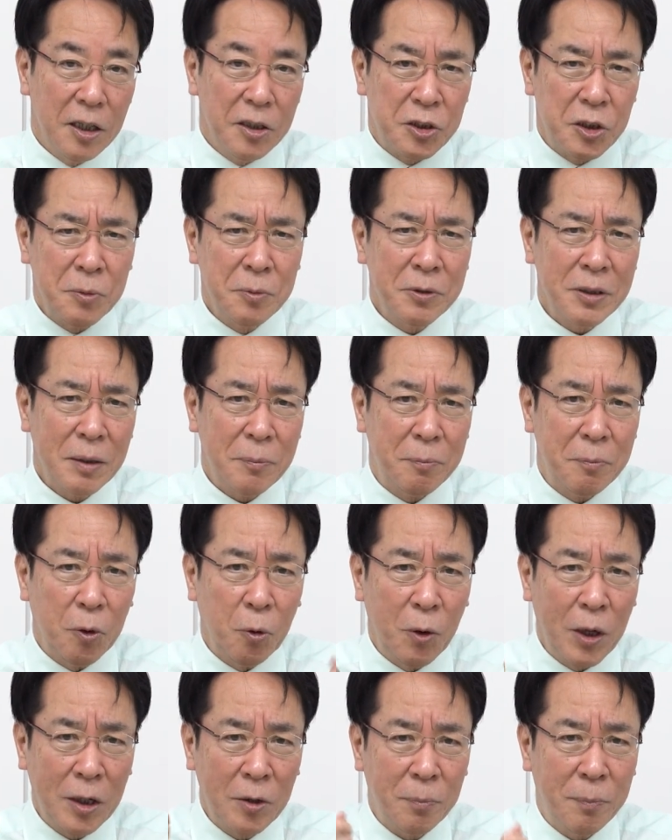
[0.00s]
自分が
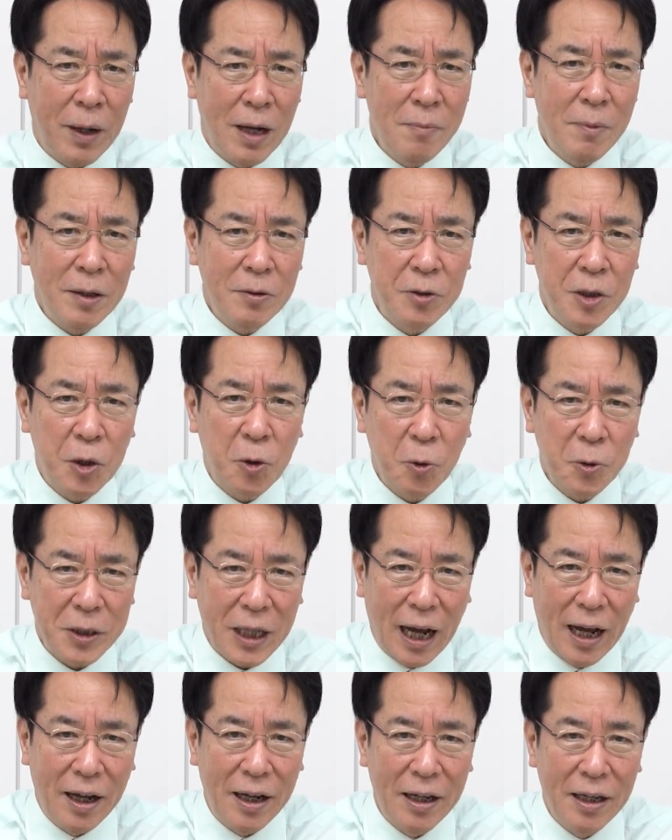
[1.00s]
親の倍満振り込ん
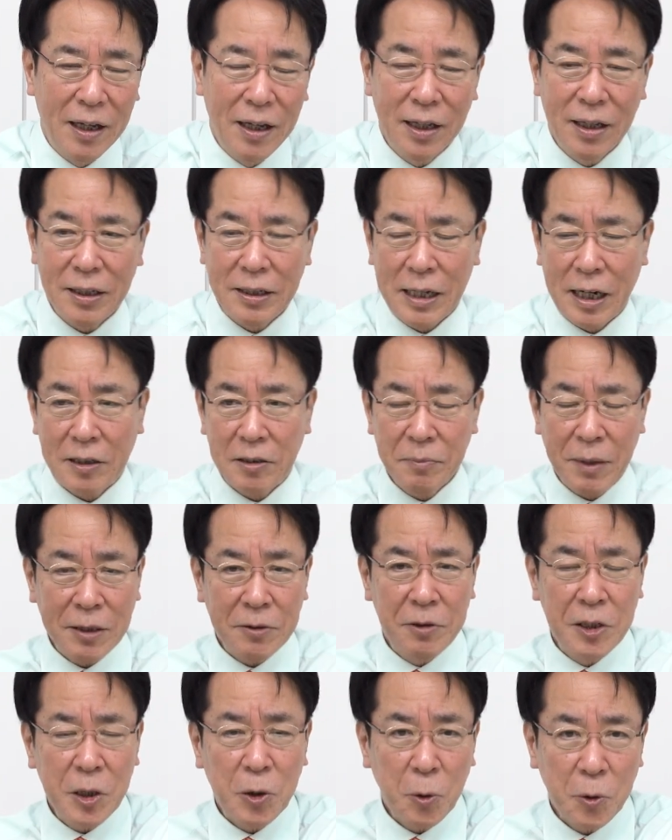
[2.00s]
だ役
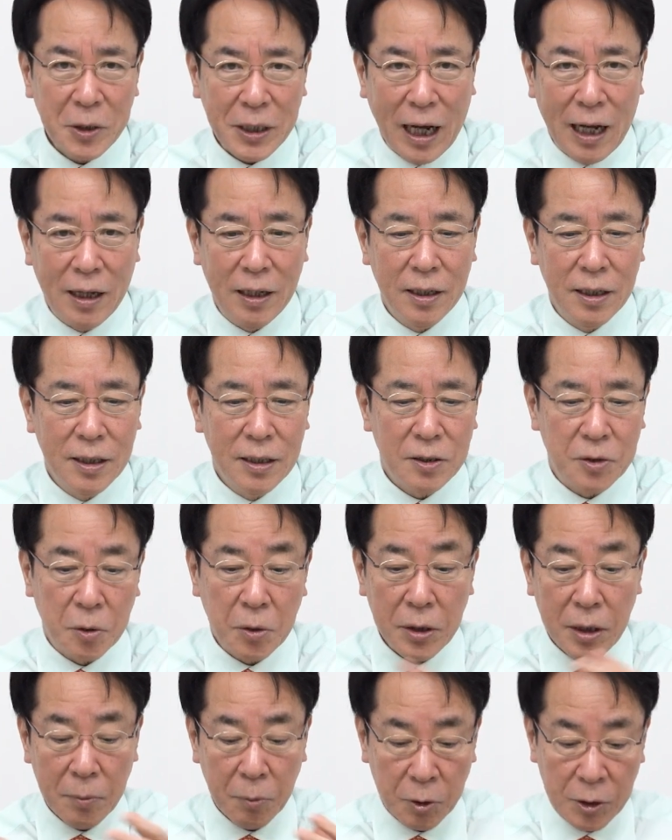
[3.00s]
万振り込んだ
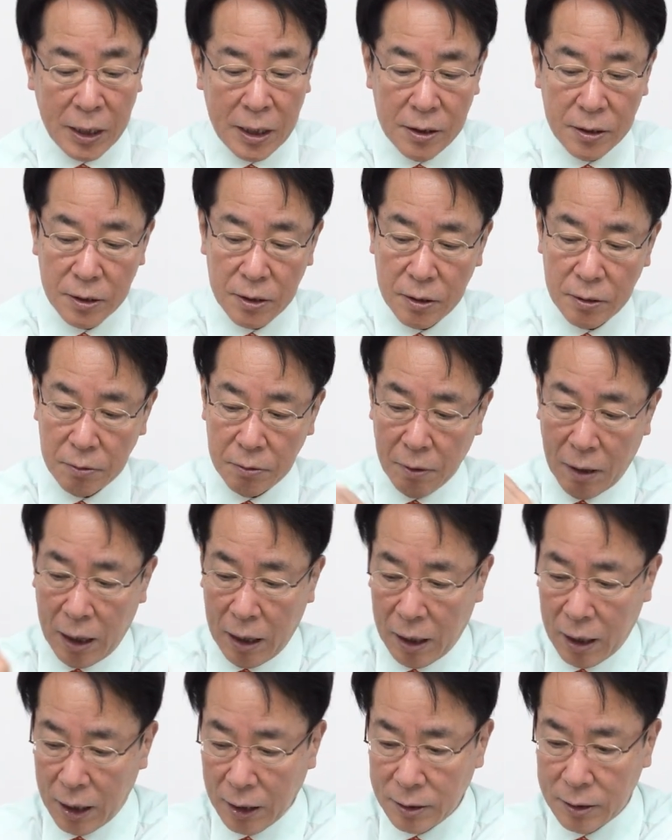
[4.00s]
それでも点数を
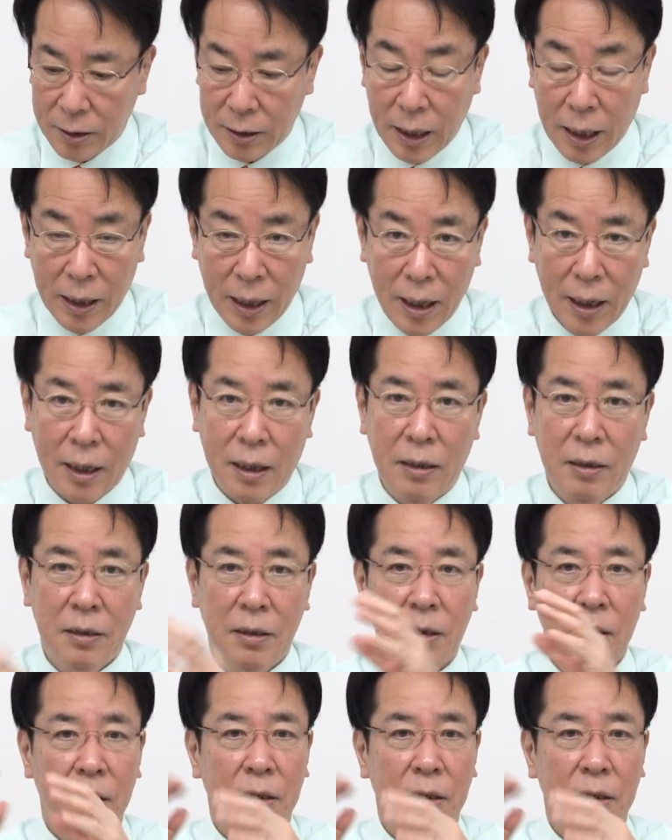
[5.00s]
払ったら